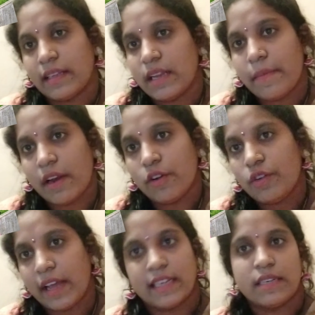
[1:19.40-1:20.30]
అసలు మనం
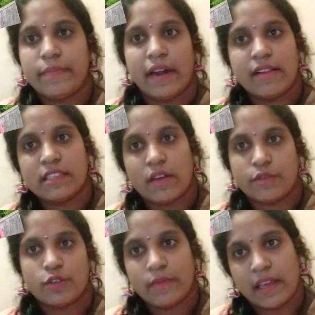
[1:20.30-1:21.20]
టెన్షన్ పడాల్సిన
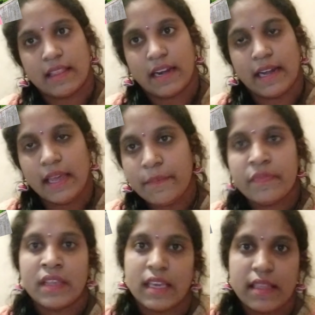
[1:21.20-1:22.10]
అవసరం లేదండి
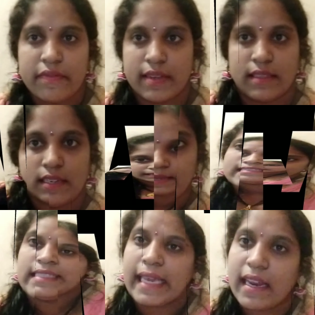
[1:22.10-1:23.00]
ఇది ఫస్ట్
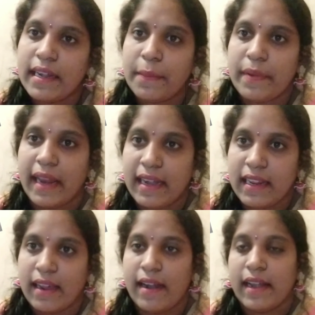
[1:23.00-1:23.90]
టిప్ సెకండ్ టిప్ ఏంటి
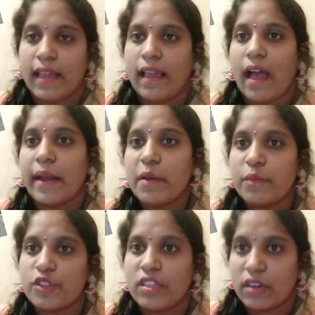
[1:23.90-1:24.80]
అంటే అన్నం
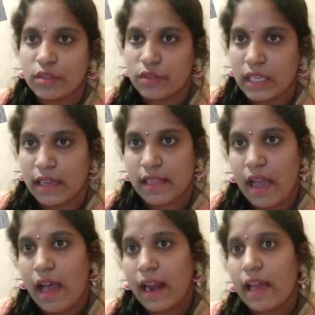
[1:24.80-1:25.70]
ముద్దవుతుంది కదా
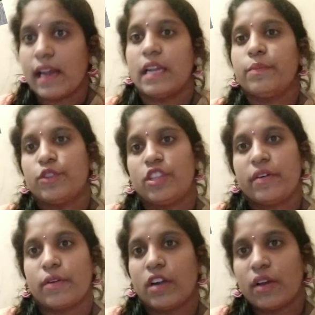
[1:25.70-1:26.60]
అలా అన్నం
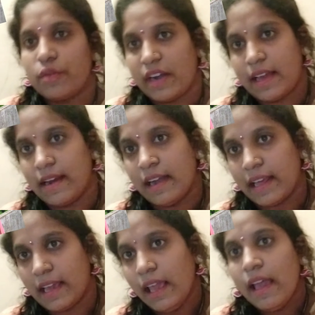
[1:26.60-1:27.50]
ముద్దవకుండా అవ్వకుండా
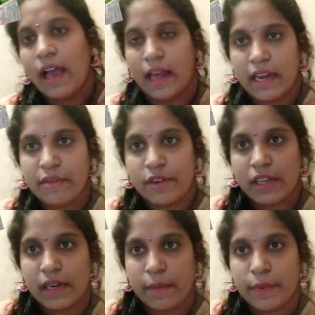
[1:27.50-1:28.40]
ఉండాలంటే అన్నం
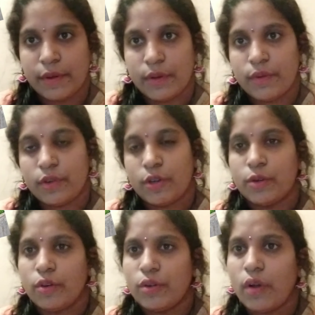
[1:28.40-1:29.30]
ఉడికినప్పుడు టూ
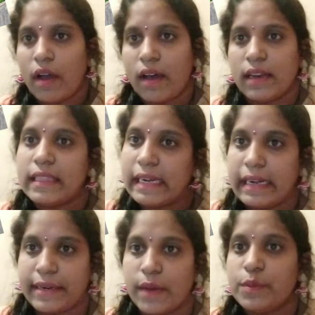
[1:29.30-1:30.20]
ఆర్ త్రీ
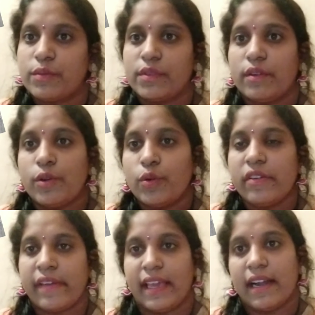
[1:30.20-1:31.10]
డ్రాప్స్
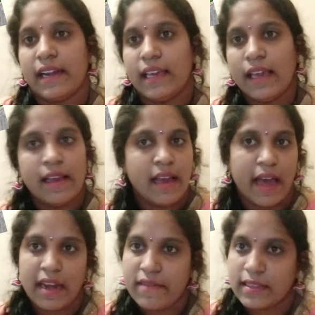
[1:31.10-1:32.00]
నూనె వేయండి
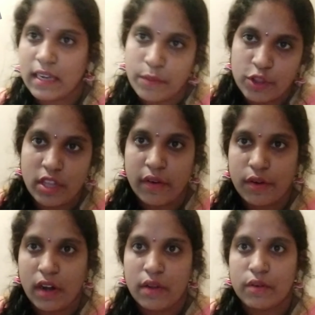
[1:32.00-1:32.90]
అన్నం అసలు
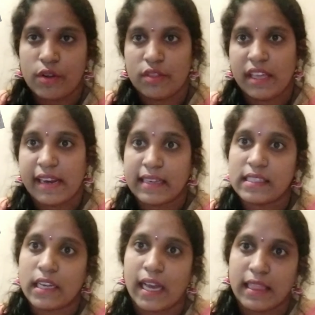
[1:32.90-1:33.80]
ముద్దవకుండా ఉంటుంది
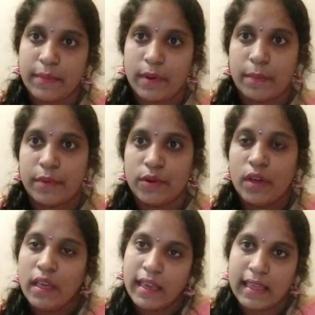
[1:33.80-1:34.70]
నెక్స్ట్ కందిపప్పు
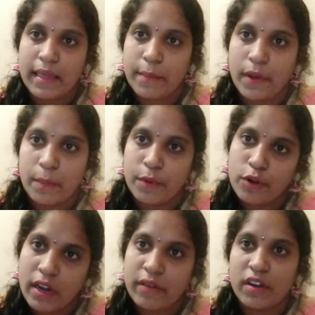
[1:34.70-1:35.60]
ఏదైనా పప్పు
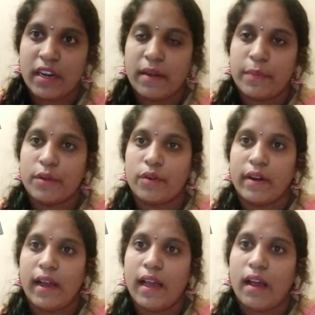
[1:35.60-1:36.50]
కూడా వండినప్పుడు
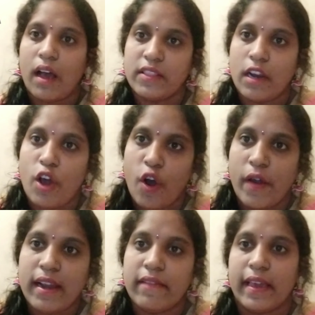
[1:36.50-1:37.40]
కూడా అందులో
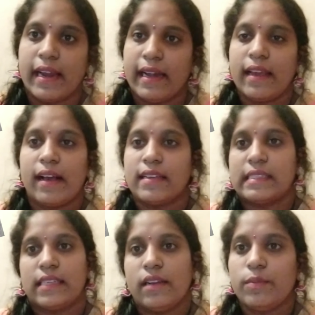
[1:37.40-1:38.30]
ఆయిల్ వేయండి
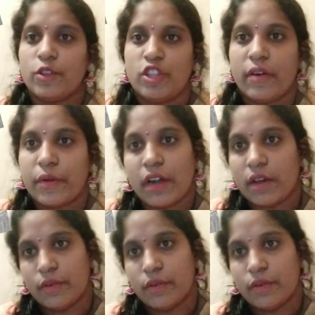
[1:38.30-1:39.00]
అస్సలు ముద్దవకుండా